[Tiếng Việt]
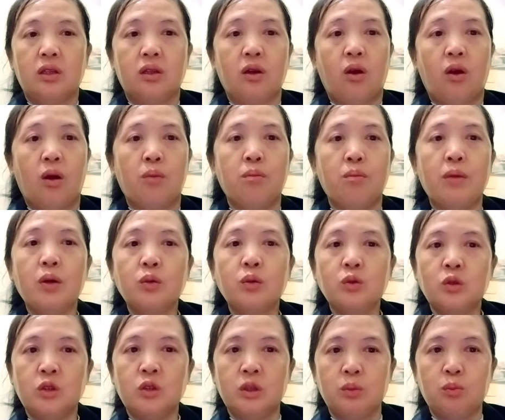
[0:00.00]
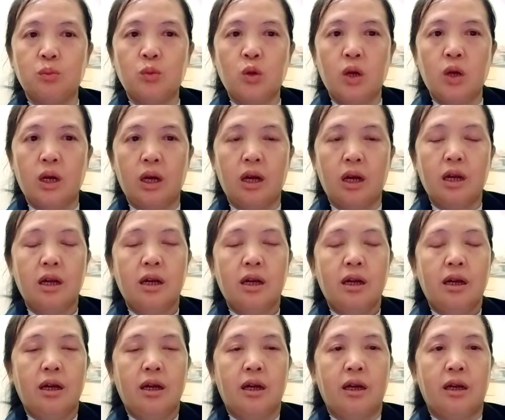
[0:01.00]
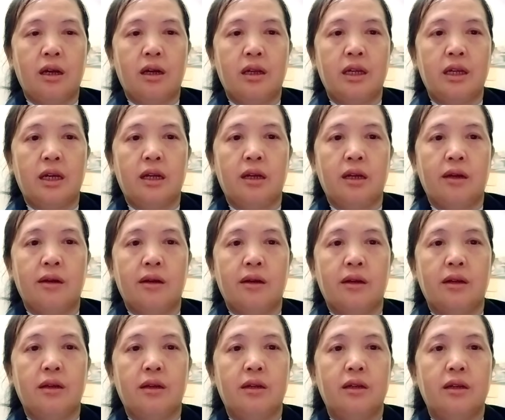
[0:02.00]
tỏ mong chỉ mua à nè nó